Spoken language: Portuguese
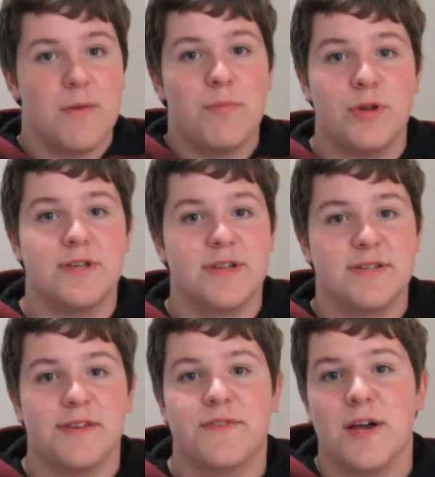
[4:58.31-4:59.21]
Por isso
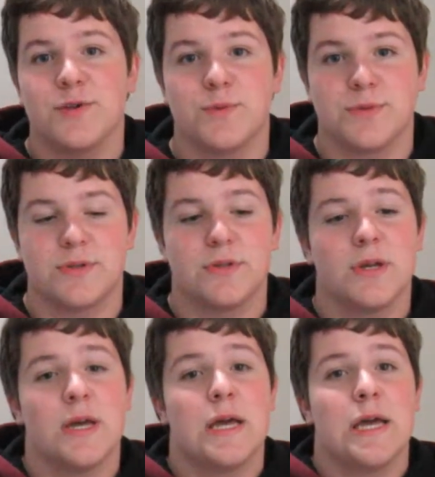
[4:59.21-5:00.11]
eles têm que ficar juntos.
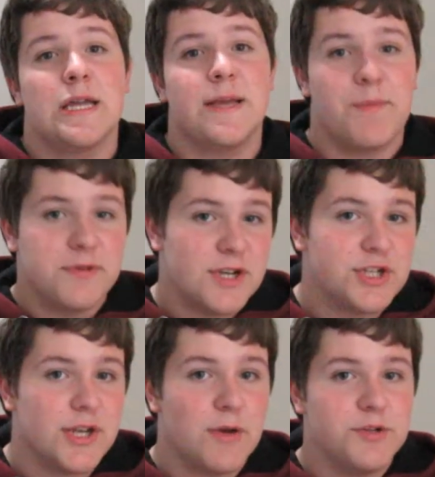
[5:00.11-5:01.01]
Depois que a
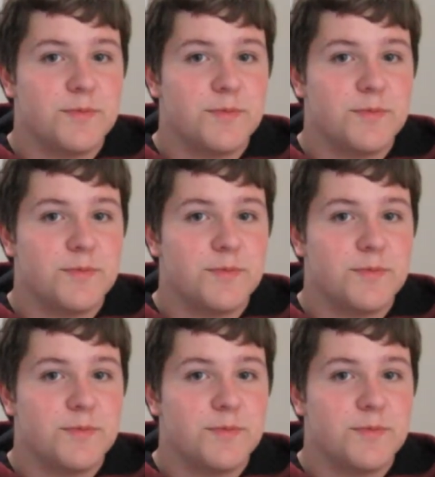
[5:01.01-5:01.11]
Chanel,